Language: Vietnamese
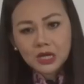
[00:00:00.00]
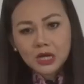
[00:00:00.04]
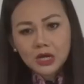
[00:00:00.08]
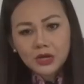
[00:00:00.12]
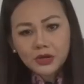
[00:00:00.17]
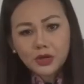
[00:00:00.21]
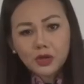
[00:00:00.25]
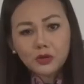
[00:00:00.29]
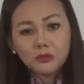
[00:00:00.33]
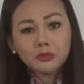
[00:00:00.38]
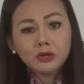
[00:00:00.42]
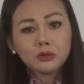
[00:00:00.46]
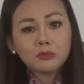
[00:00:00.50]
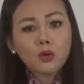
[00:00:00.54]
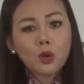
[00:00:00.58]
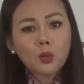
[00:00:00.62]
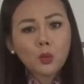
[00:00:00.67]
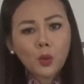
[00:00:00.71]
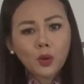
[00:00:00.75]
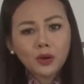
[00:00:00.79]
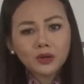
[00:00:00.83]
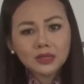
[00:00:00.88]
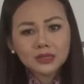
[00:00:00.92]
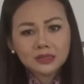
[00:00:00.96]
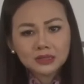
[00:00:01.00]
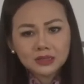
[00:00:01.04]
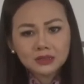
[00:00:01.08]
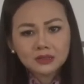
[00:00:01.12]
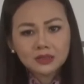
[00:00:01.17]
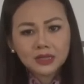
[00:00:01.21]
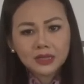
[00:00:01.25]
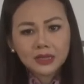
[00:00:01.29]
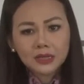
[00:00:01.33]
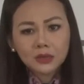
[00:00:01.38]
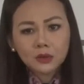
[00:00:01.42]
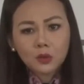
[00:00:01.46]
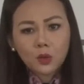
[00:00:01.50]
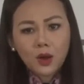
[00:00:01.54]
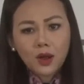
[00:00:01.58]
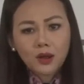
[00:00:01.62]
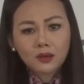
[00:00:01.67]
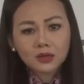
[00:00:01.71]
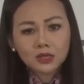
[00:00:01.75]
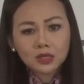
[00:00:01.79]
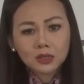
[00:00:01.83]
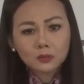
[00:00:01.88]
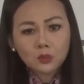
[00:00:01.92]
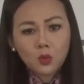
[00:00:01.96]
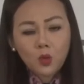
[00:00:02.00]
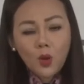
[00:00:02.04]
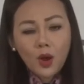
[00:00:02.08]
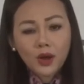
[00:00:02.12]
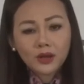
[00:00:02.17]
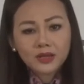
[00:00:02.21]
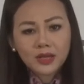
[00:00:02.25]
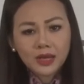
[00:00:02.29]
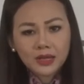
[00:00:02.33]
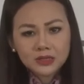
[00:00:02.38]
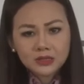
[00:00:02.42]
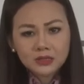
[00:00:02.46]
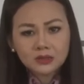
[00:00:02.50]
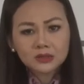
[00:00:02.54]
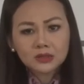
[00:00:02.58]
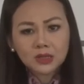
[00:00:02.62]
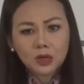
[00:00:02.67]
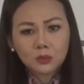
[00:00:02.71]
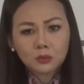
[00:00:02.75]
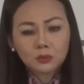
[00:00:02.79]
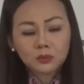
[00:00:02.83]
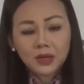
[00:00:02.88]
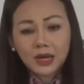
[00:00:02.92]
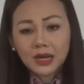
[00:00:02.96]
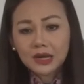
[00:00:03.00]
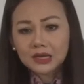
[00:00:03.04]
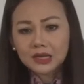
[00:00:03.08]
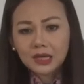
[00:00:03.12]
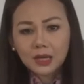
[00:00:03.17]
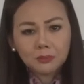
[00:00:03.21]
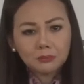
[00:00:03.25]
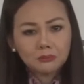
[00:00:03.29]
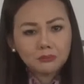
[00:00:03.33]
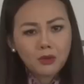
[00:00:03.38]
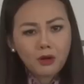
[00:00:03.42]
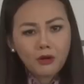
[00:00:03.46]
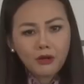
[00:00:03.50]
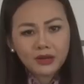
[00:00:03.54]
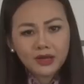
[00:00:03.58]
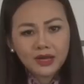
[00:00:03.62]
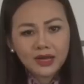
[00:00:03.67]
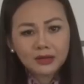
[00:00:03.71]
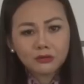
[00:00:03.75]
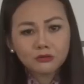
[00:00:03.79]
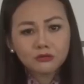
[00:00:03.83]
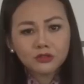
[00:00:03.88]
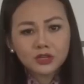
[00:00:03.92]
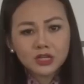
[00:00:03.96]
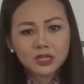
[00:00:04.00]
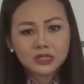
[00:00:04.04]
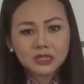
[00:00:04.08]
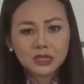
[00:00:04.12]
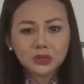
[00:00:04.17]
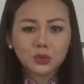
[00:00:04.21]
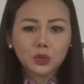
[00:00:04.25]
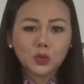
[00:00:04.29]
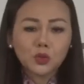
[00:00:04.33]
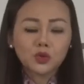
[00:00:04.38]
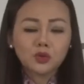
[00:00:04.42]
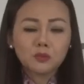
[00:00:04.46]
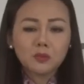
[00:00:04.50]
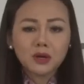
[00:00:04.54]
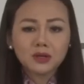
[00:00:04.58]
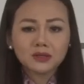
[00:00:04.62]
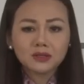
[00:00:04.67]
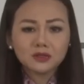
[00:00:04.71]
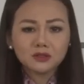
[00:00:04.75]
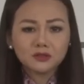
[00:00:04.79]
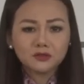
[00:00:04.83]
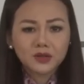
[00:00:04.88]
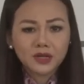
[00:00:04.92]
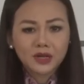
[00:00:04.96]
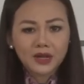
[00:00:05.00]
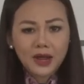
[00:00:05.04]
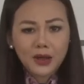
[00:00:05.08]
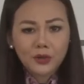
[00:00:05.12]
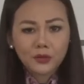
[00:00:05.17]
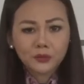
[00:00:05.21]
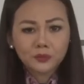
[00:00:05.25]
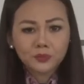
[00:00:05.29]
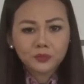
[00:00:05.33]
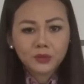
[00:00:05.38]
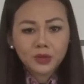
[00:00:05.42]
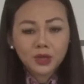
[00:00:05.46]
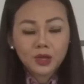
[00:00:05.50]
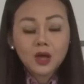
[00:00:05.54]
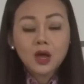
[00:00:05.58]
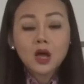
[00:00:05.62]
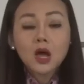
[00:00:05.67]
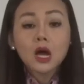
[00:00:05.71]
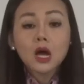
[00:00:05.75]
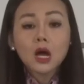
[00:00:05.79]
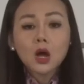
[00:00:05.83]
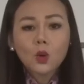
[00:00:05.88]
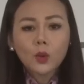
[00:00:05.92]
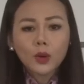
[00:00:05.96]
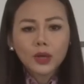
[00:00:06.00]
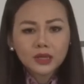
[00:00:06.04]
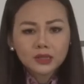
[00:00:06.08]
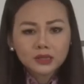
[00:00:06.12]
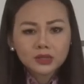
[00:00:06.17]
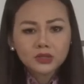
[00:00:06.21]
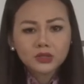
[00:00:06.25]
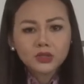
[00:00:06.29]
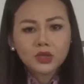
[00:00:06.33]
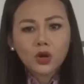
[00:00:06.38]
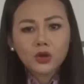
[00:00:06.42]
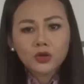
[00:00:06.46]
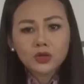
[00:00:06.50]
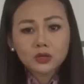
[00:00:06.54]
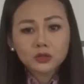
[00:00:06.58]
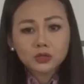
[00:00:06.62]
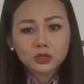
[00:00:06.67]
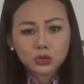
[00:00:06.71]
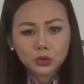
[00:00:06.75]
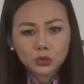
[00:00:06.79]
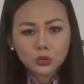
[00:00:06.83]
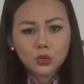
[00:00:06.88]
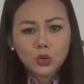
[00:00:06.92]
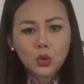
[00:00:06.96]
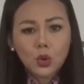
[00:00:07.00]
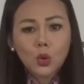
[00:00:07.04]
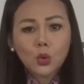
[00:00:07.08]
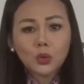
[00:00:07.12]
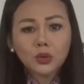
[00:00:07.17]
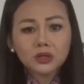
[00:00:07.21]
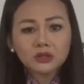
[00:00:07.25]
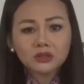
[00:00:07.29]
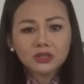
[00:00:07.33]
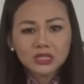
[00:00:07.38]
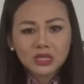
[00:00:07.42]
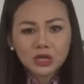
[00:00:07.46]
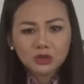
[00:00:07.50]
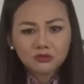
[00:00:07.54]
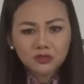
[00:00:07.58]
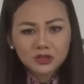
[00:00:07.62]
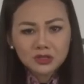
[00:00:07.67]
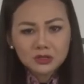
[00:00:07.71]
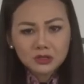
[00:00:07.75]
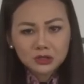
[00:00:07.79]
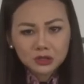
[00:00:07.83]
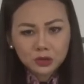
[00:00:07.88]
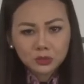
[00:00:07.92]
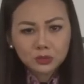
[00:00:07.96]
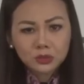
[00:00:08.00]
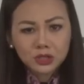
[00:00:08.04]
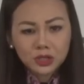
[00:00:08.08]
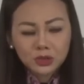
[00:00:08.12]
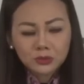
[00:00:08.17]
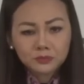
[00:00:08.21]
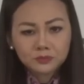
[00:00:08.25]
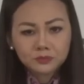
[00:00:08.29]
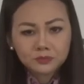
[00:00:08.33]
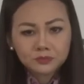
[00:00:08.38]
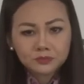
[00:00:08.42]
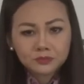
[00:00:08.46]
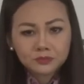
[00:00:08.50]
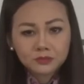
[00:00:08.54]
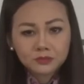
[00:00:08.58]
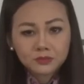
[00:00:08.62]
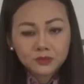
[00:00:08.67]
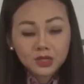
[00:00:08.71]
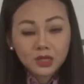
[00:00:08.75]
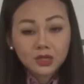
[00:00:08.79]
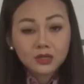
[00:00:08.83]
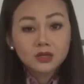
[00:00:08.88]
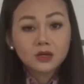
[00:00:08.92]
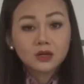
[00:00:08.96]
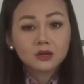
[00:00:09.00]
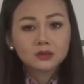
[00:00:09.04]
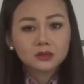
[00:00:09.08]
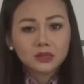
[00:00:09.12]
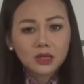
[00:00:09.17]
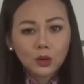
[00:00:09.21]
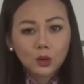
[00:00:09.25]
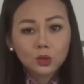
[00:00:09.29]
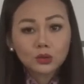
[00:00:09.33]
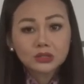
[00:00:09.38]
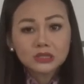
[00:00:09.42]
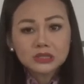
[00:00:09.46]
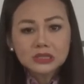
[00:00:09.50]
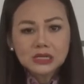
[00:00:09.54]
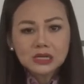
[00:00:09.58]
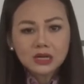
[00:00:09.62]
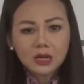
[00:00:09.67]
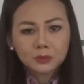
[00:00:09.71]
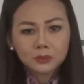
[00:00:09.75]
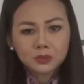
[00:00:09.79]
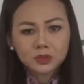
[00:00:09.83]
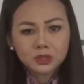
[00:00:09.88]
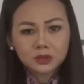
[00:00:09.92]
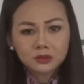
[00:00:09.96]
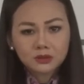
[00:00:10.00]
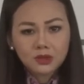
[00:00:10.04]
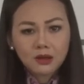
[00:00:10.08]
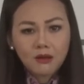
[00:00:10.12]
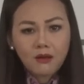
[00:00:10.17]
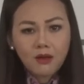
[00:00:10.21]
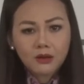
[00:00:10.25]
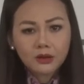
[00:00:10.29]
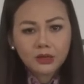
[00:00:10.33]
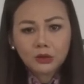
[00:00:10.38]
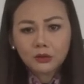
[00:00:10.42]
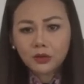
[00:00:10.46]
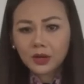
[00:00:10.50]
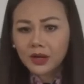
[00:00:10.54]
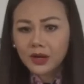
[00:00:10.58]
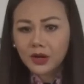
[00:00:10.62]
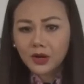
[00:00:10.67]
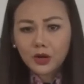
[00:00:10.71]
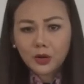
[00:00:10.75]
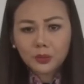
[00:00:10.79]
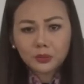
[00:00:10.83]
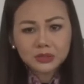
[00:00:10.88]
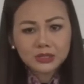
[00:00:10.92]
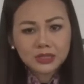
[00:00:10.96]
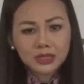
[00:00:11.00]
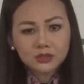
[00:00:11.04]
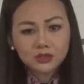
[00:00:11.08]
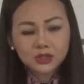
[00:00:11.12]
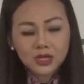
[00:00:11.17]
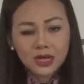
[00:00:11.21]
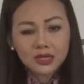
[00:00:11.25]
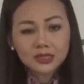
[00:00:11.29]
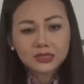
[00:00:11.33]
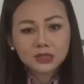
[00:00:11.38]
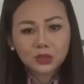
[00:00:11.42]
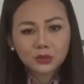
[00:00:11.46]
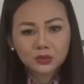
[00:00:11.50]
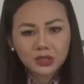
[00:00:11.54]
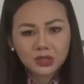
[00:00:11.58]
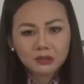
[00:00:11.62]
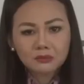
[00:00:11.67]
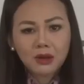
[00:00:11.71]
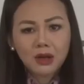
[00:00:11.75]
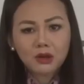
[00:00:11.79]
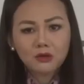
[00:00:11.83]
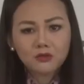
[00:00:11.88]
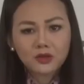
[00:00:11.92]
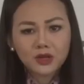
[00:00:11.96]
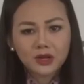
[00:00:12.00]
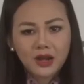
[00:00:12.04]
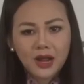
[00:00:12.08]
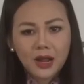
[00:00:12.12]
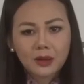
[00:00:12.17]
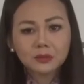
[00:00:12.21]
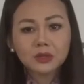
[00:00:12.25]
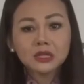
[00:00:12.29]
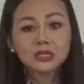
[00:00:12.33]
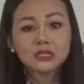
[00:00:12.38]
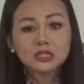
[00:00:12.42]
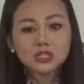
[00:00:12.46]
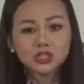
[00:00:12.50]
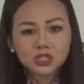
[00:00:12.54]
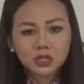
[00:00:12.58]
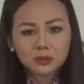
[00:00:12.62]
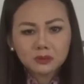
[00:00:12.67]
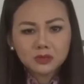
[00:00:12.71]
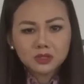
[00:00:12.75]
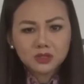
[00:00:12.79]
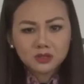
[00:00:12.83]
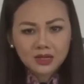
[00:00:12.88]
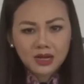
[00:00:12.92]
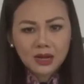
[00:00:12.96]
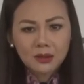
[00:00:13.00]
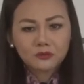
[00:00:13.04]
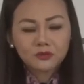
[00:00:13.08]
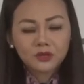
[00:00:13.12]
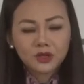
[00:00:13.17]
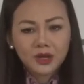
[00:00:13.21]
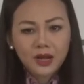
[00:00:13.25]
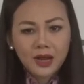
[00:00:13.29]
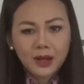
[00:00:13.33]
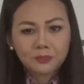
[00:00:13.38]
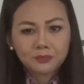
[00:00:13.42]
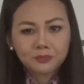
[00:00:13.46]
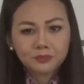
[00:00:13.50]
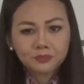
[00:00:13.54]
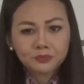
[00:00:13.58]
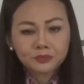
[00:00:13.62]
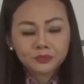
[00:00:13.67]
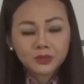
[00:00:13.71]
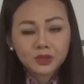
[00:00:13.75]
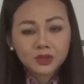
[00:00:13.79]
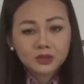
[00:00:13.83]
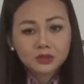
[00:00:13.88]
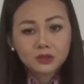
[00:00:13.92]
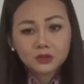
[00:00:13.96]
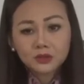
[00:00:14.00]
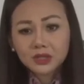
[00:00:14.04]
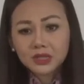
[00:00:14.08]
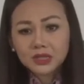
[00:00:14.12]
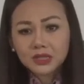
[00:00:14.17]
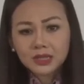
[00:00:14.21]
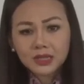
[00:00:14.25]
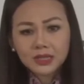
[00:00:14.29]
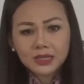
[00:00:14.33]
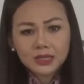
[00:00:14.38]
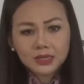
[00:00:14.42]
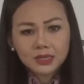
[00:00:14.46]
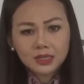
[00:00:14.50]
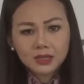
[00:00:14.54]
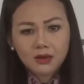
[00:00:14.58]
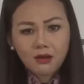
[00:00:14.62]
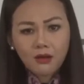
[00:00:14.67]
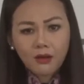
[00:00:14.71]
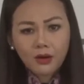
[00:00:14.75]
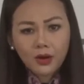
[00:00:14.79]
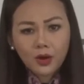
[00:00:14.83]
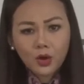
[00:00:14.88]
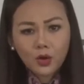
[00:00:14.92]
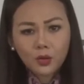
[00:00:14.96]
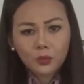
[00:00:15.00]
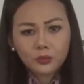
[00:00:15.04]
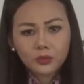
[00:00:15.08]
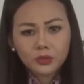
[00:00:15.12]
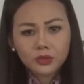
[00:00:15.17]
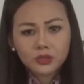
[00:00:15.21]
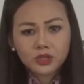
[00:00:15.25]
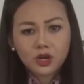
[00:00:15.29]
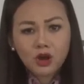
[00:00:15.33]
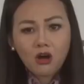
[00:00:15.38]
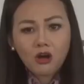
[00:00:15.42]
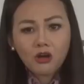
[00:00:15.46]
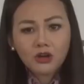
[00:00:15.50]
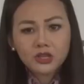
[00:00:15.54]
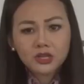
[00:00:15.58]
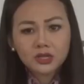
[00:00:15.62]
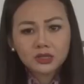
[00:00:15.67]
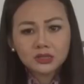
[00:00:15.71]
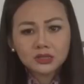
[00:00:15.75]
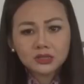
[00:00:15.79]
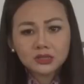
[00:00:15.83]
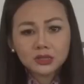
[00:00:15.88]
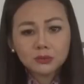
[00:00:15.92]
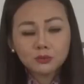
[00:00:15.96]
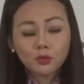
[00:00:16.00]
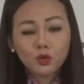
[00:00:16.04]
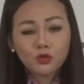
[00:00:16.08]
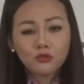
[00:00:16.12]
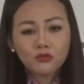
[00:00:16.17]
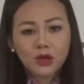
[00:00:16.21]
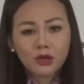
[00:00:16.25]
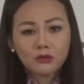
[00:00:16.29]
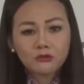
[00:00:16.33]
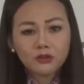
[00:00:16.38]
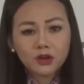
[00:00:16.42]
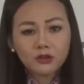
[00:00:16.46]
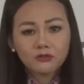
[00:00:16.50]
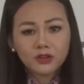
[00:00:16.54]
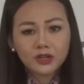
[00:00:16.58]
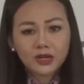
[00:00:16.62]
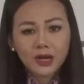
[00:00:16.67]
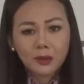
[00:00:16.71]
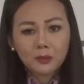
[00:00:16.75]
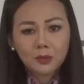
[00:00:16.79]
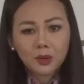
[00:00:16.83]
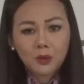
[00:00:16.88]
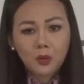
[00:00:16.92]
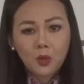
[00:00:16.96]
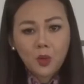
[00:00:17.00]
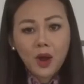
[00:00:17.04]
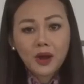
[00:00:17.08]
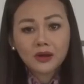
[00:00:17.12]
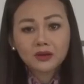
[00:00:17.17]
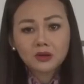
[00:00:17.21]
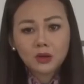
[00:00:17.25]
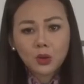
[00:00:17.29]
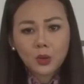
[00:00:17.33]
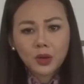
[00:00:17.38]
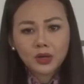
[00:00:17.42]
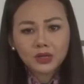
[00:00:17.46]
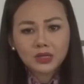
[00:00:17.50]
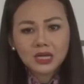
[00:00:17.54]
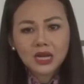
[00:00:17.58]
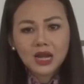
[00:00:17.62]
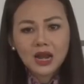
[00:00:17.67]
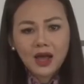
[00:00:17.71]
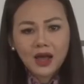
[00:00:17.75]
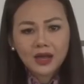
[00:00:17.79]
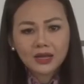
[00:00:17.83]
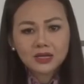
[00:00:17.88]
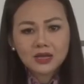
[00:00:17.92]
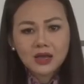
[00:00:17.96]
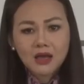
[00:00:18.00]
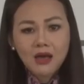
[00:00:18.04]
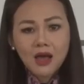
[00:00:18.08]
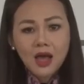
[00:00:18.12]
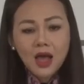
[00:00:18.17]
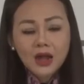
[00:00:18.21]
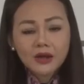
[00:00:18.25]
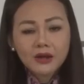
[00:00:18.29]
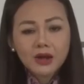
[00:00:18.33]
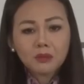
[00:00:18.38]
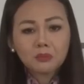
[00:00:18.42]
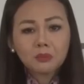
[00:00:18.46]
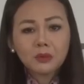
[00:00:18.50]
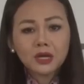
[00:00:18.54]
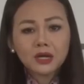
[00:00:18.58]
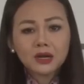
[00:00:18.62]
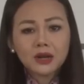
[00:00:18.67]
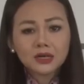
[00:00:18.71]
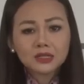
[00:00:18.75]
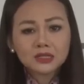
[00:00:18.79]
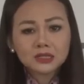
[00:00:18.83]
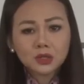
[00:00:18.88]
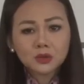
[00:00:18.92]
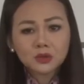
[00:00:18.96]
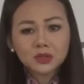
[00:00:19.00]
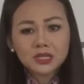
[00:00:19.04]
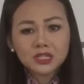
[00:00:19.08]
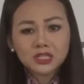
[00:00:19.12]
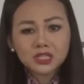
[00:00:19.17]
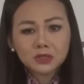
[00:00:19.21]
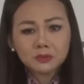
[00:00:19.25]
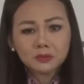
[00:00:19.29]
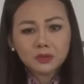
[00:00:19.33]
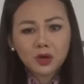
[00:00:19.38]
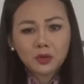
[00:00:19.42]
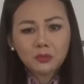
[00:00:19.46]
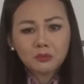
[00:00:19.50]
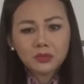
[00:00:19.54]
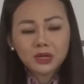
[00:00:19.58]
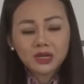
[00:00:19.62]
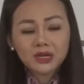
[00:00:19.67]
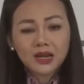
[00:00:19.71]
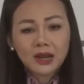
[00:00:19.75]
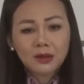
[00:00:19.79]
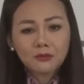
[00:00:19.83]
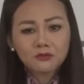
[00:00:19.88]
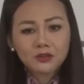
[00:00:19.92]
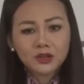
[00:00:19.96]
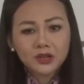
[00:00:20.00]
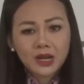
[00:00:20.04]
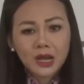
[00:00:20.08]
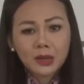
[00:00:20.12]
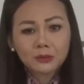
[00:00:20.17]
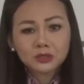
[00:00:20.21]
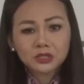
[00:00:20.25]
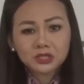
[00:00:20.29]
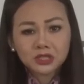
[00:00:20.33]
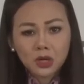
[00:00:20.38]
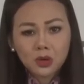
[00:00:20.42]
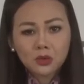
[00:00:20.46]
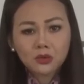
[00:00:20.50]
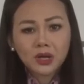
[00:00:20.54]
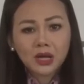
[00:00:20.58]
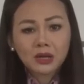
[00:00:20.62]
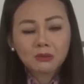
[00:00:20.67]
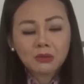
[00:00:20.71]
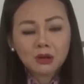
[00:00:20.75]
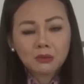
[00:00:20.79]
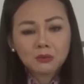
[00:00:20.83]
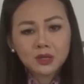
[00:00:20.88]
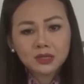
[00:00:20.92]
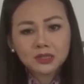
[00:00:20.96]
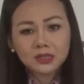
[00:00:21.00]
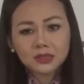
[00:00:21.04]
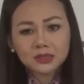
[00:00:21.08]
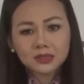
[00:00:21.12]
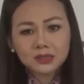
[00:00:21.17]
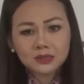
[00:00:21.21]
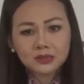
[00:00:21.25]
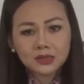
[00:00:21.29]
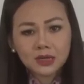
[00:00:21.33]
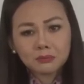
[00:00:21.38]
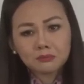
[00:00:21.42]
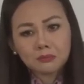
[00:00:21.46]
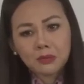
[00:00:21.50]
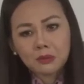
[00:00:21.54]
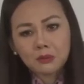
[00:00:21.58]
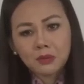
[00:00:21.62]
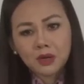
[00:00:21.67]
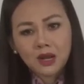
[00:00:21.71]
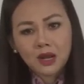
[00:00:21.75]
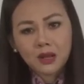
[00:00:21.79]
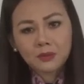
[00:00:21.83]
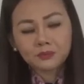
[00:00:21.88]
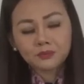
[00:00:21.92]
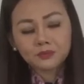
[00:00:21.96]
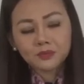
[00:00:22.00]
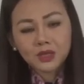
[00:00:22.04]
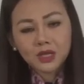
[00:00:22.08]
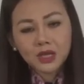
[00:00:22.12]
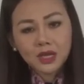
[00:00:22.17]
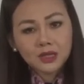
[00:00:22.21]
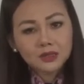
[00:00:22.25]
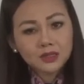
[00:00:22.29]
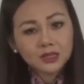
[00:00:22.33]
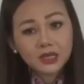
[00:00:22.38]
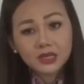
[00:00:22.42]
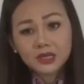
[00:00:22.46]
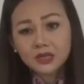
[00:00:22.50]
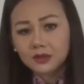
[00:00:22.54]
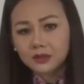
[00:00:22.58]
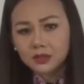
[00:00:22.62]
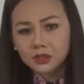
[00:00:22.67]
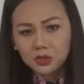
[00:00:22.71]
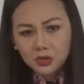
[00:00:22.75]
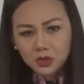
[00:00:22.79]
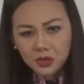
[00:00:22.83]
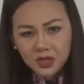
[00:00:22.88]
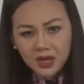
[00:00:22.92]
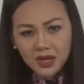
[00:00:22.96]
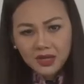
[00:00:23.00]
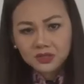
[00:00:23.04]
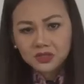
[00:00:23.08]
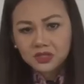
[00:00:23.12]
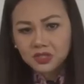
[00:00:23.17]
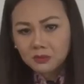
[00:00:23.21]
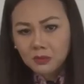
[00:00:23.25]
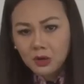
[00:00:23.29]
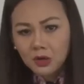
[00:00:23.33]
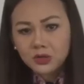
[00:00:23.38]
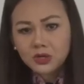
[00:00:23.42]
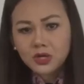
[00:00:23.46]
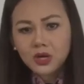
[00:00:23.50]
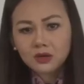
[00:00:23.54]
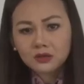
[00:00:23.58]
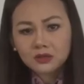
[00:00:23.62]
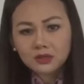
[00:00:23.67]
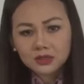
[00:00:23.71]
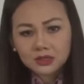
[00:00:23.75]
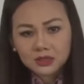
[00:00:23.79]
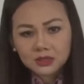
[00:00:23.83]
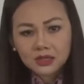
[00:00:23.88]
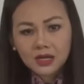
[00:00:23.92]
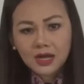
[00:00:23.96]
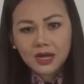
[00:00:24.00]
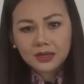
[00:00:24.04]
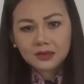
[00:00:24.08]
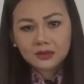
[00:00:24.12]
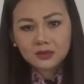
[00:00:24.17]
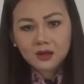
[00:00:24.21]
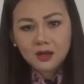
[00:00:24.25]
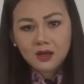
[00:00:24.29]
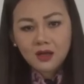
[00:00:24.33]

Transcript: Điều mười một quy định thực hiện hòa hợp, hòa giải dân tộc, ngăn cấm mọi hành vi trả thù của bất cứ phe nào. Quyền tự do dân chủ của người dân phải được tôn trọng. Thế nhưng, theo luật sư Lâm Chấn Thọ, điều này đã không xảy ra sau khi Bắc Việt Nam chiếm được Nam Việt Nam. Sau khi ký thì họ không cho những người muốn về với Việt Nam Cộng Hòa được quyền đi lại, đặc biệt là sau khi chiếm đóng miền Nam Việt Nam sau ngày ba mươi tháng tư năm bảy mươi lăm, thì những chuyện này chưa bao giờ được thực hành.